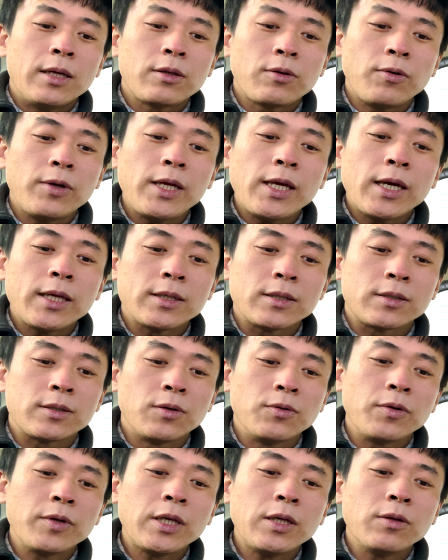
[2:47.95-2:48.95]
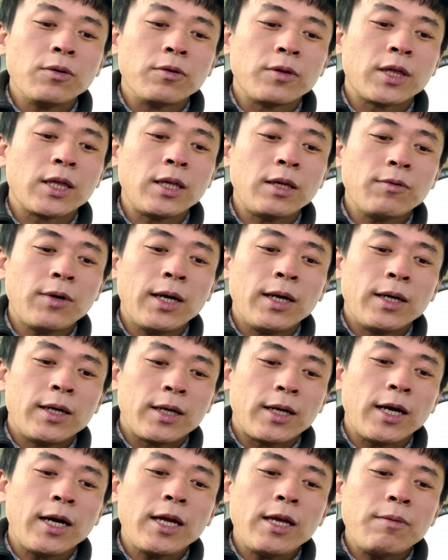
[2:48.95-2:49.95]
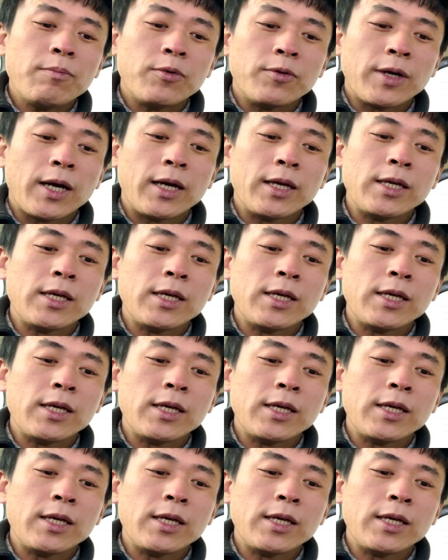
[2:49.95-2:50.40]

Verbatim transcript: とりあえずその日のうちには外部が